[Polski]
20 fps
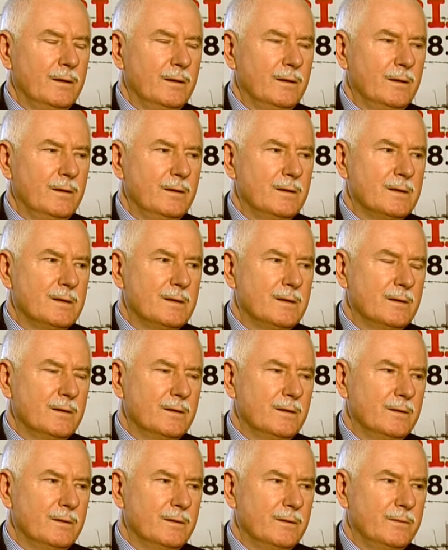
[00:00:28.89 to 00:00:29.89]
No więc e,
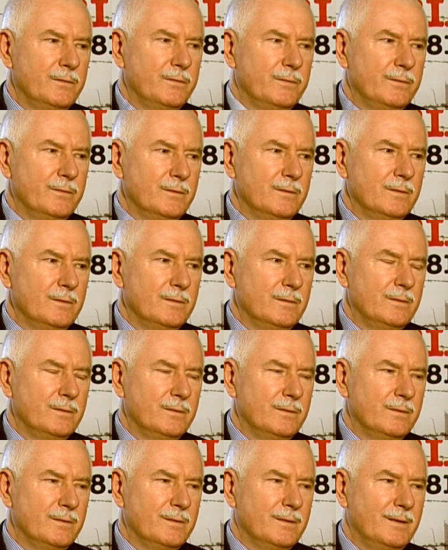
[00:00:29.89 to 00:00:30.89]
w, e,
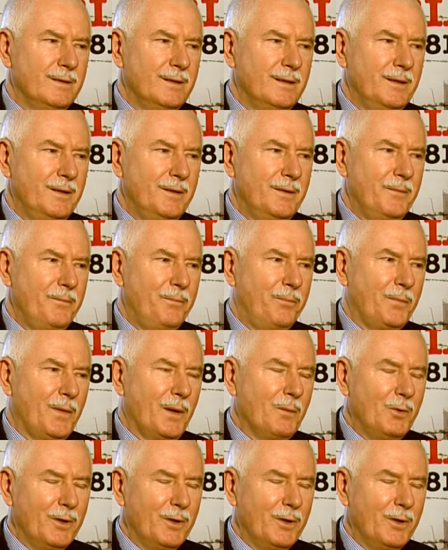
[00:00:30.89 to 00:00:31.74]
w,